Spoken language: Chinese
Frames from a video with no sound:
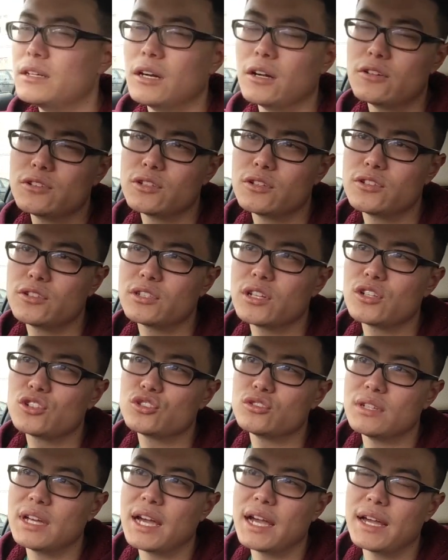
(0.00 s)
然后从教堂
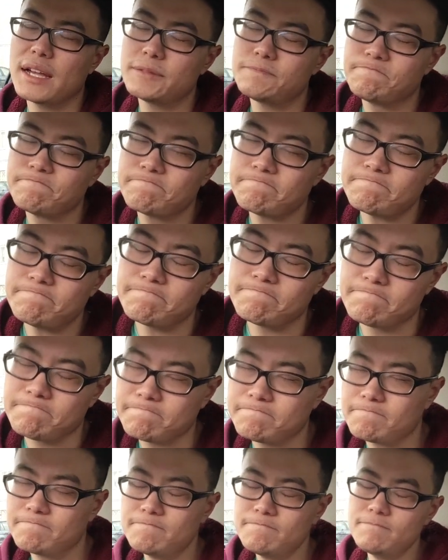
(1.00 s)
出来，
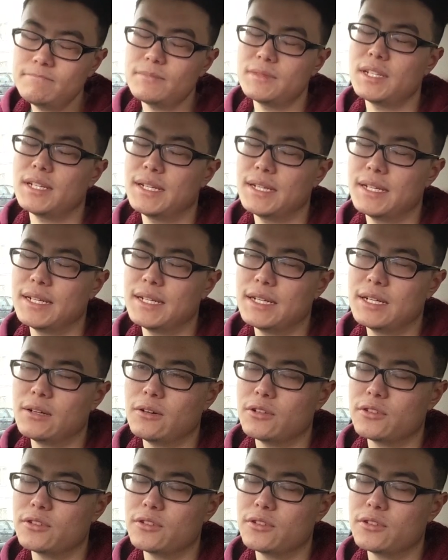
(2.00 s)
嗯，